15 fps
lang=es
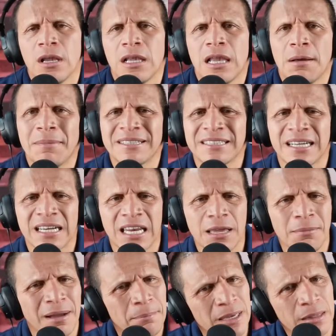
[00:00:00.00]
La masacre de
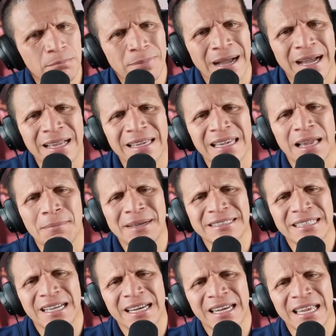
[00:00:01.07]
Mapiripán, la
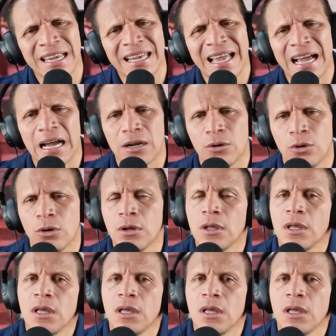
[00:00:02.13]
masacre de Aro.